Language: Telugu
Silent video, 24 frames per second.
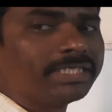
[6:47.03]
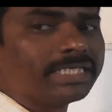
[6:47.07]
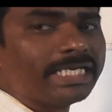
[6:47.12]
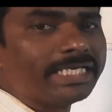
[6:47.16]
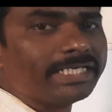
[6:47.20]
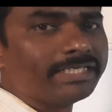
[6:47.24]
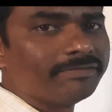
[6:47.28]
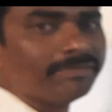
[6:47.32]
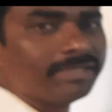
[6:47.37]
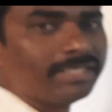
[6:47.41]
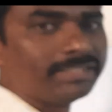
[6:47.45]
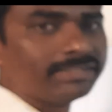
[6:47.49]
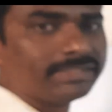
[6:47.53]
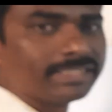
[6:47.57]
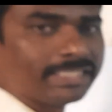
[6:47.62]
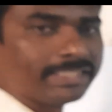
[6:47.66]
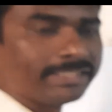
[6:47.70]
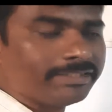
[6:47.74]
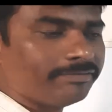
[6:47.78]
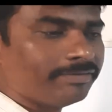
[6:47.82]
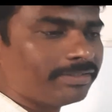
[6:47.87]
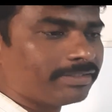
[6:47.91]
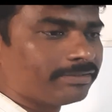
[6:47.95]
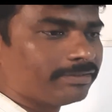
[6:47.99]
మీకు ఐగన్ వాల్యూస్
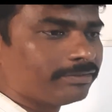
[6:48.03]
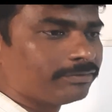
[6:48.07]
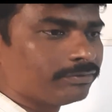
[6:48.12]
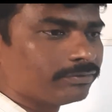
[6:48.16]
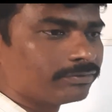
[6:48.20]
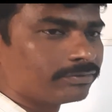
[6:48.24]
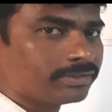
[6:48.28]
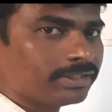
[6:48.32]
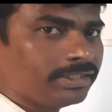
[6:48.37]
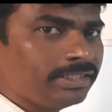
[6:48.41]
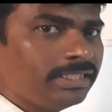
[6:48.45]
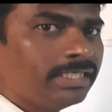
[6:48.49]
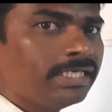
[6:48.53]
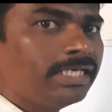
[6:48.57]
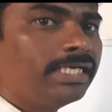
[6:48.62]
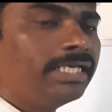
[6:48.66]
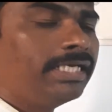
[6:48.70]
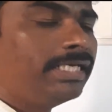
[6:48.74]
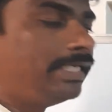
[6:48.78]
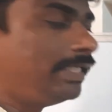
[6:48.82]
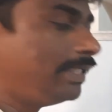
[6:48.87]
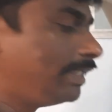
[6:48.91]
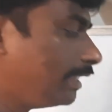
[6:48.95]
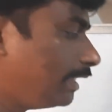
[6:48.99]
ఐగన్ వెక్టర్స్ వస్తాయి
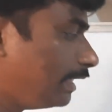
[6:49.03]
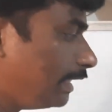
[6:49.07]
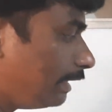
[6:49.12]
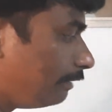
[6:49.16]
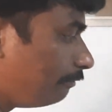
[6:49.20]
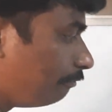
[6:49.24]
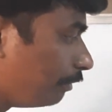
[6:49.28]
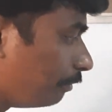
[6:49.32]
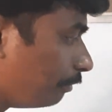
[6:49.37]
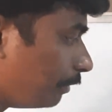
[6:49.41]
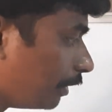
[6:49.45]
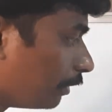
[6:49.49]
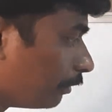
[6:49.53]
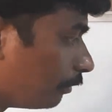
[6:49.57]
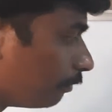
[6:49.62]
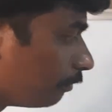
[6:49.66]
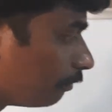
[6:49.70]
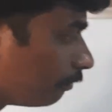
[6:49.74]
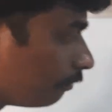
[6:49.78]
ఇక ఇవి మీరు